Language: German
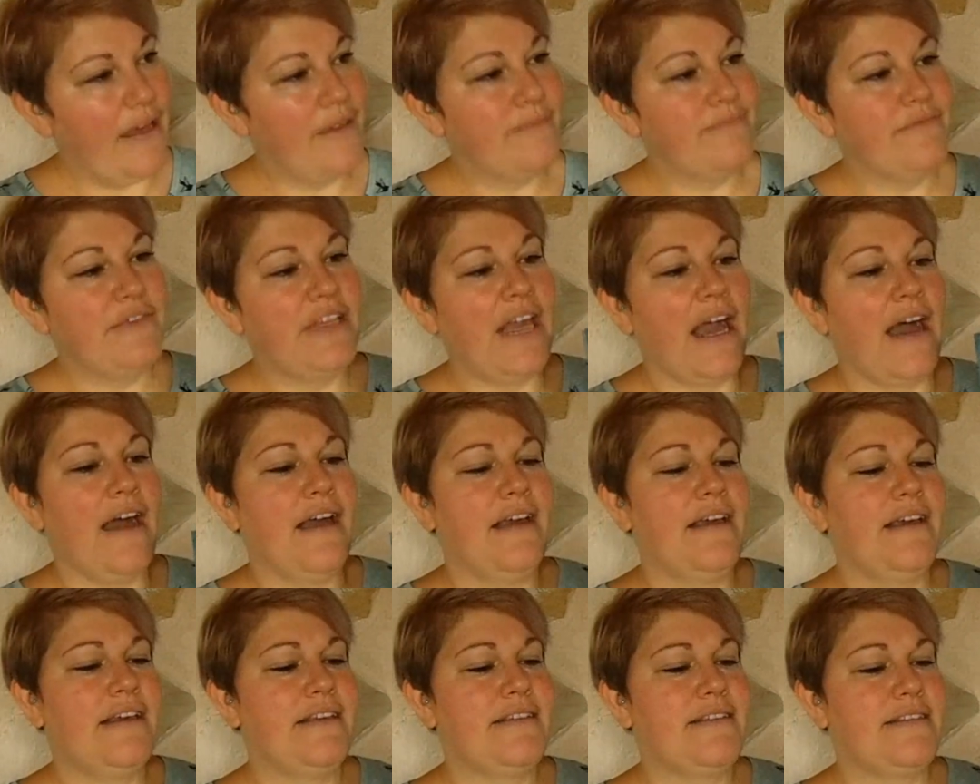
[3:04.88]
Ähm,
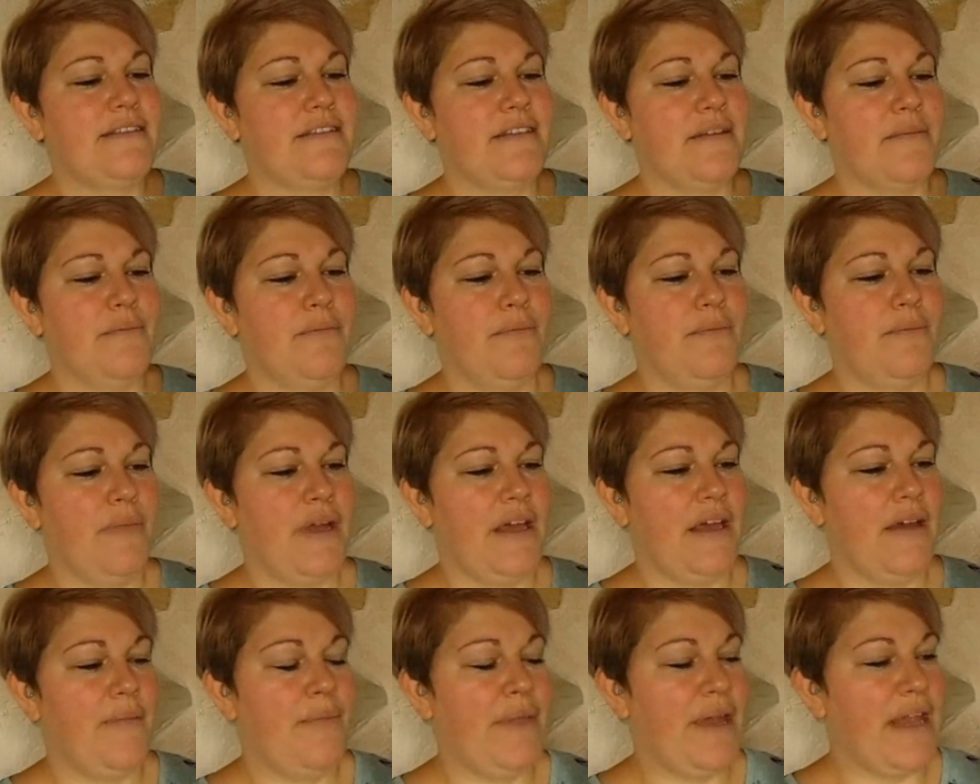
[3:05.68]
ja, ist im
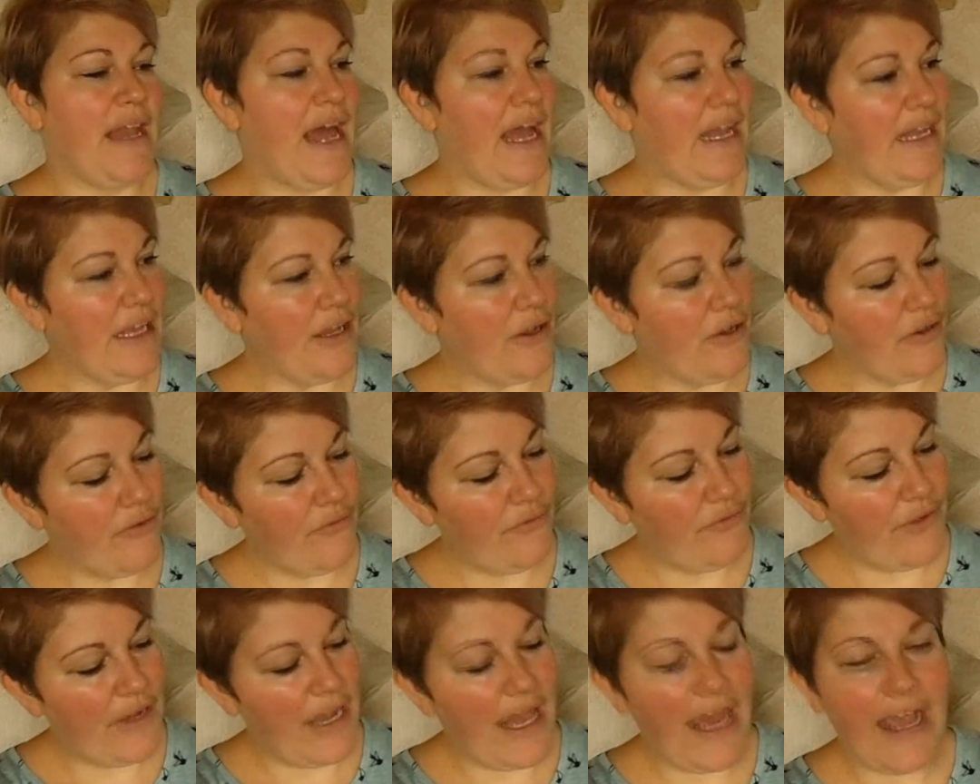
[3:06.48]
äh,
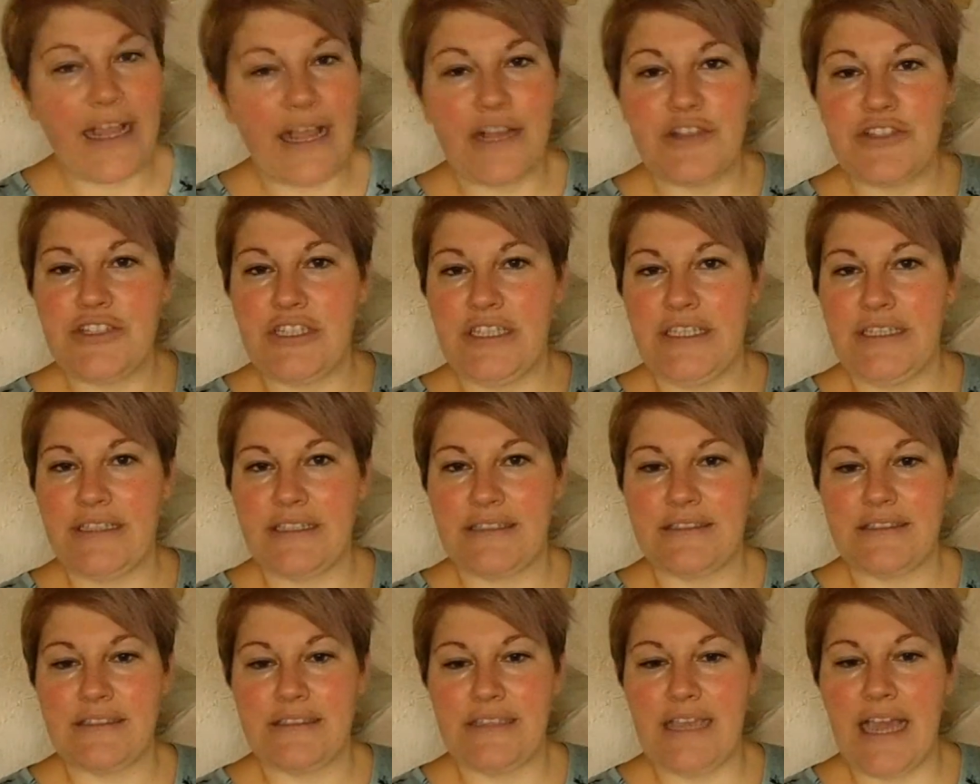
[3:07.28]
Penhaligon Verlag erschienen.
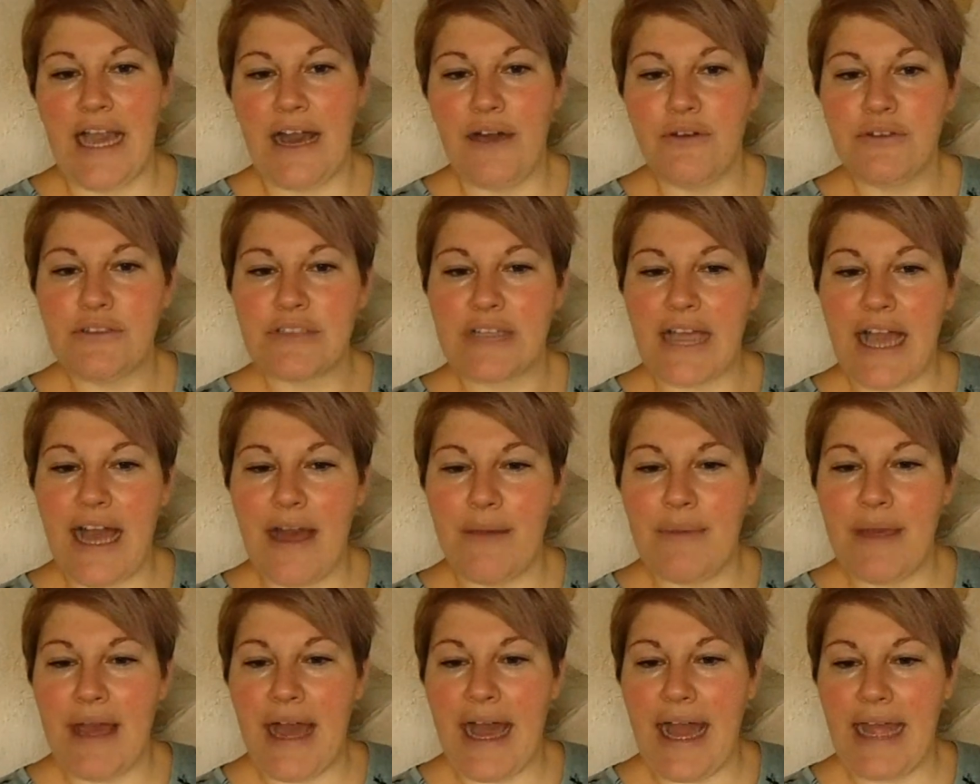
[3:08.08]
Das ist die
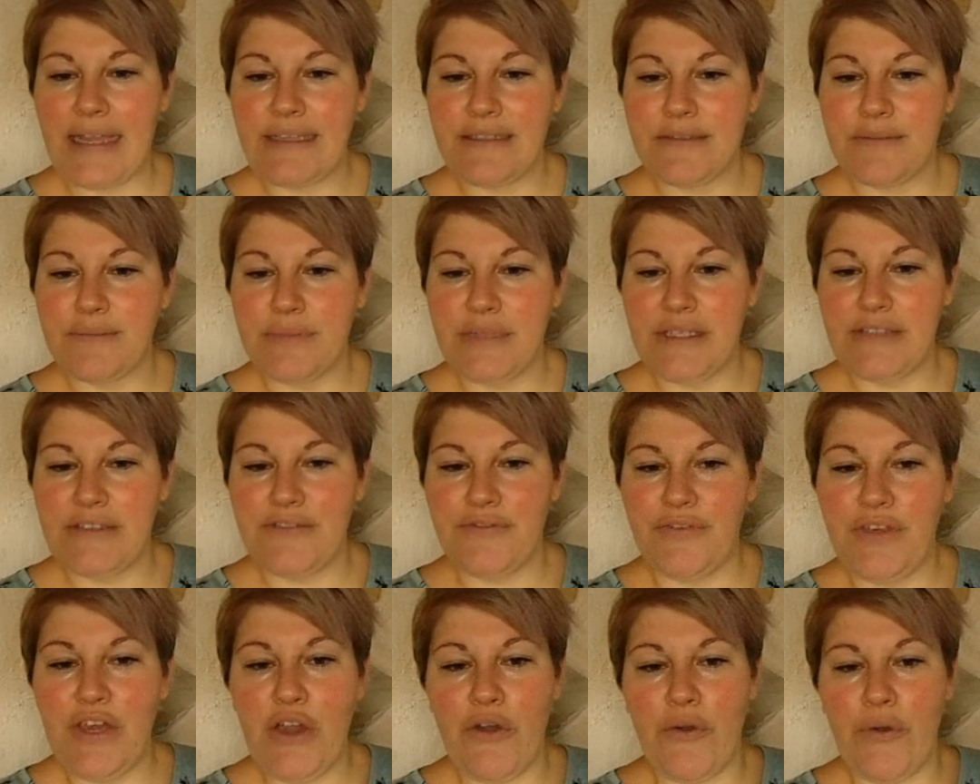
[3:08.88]
Ausgabe, hat
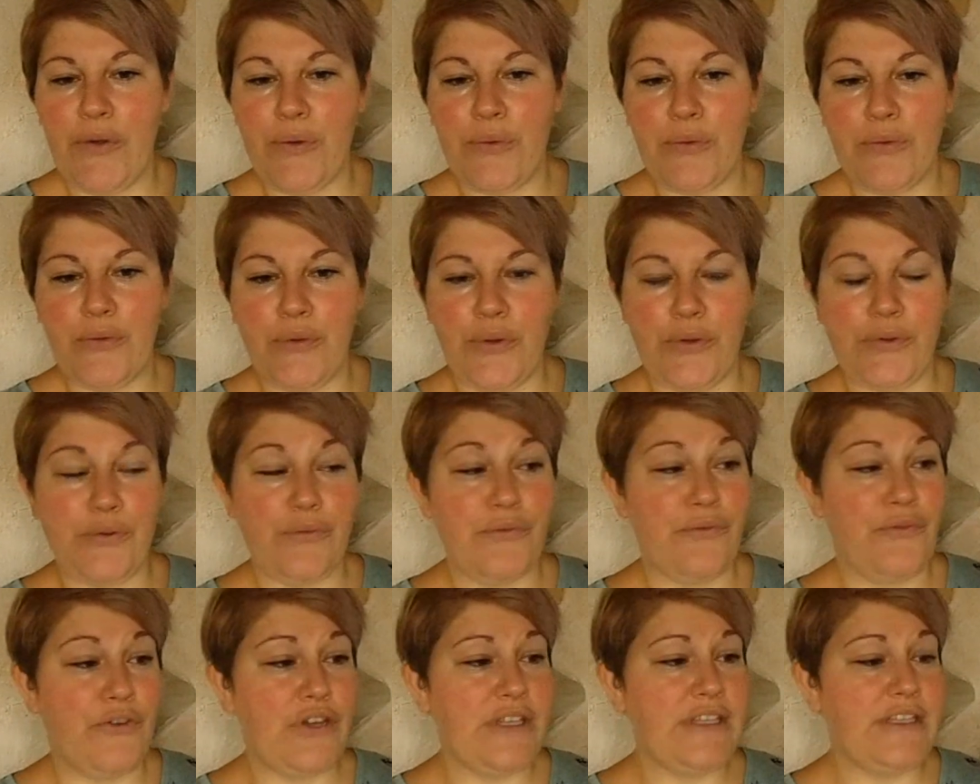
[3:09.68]
mich 4,49
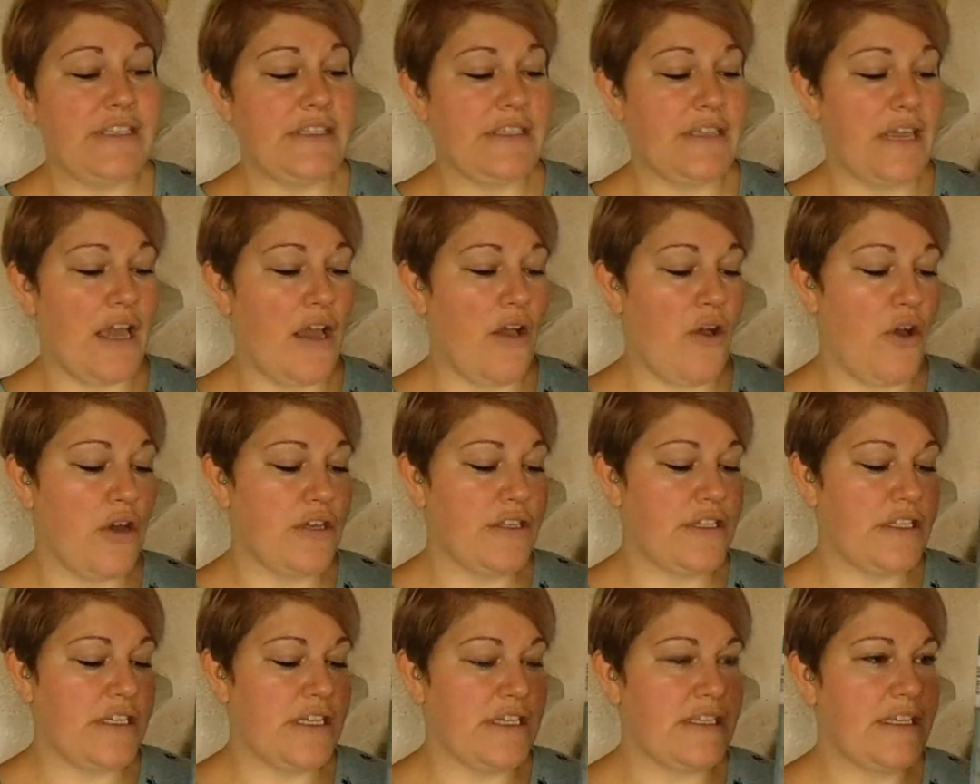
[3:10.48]
Euro
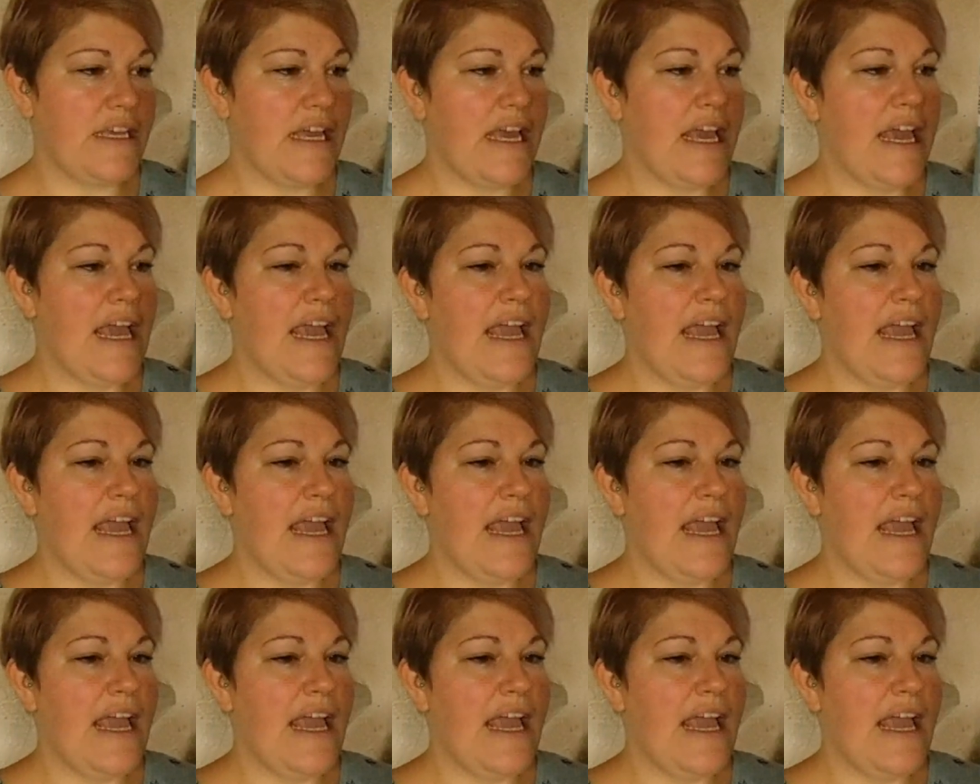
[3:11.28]
gekostet.